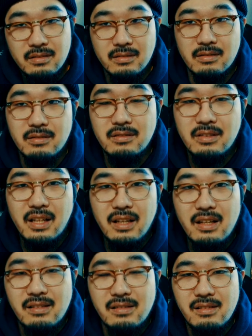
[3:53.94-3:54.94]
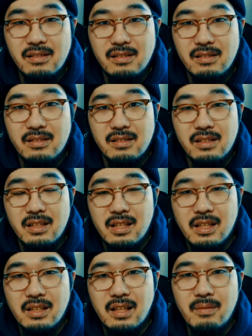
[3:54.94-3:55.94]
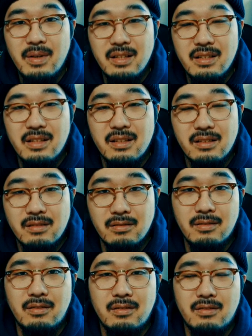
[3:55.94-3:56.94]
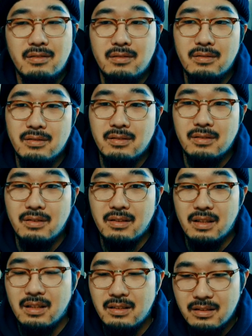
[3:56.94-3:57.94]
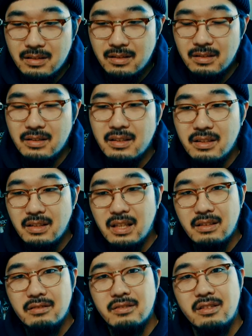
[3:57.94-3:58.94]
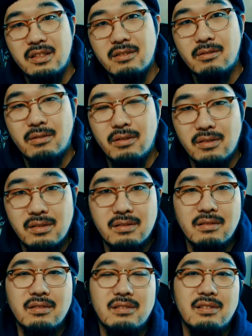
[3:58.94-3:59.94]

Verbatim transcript: その抜け出すためにそのホストというか宿主を殺すと